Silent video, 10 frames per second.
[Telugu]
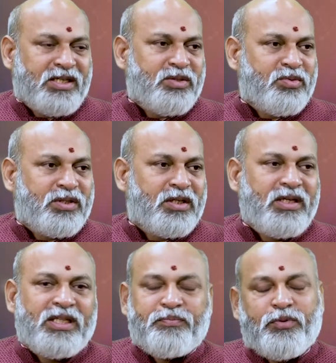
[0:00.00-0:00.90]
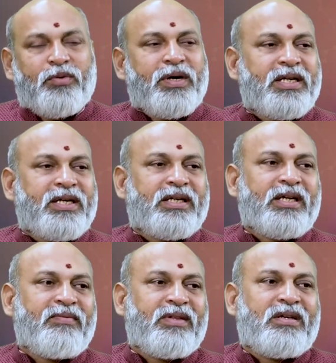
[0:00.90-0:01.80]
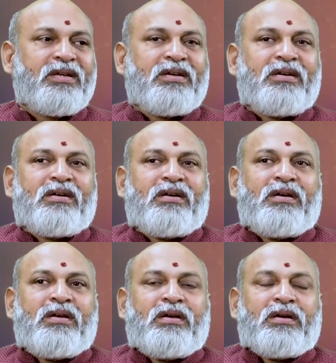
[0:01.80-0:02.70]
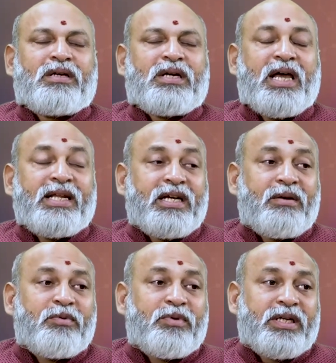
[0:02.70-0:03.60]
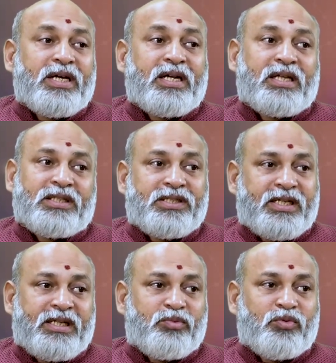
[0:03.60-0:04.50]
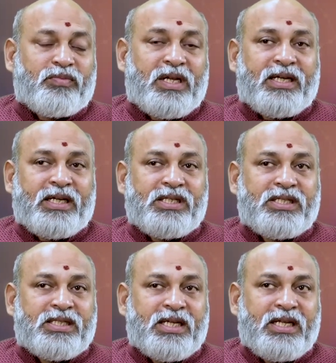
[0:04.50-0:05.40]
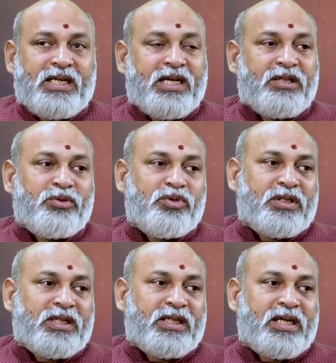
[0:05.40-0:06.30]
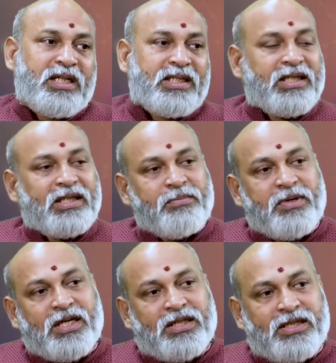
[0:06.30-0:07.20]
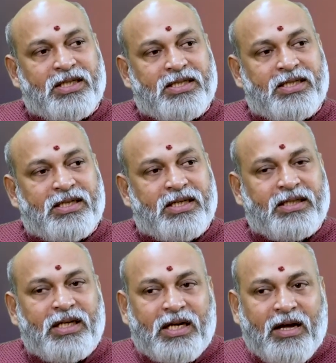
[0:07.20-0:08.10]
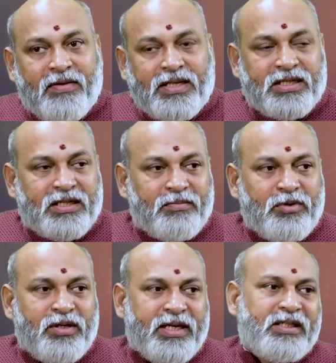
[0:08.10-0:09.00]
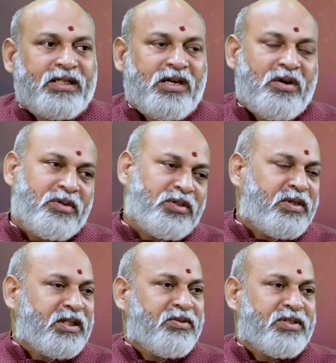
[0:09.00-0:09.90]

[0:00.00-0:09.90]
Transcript: చేస్తూ ఉంటారు ఇది పోవాలి అంటే కాళికా అమ్మవారి ఆరాధన చేయడము అలాగే శని కేతు శుక్రగ్రహాల దగ్గర దీపారాధన చేసినట్లయితే రావాల్సిన డబ్బులు లేటుగా కాకుండా త్వరగా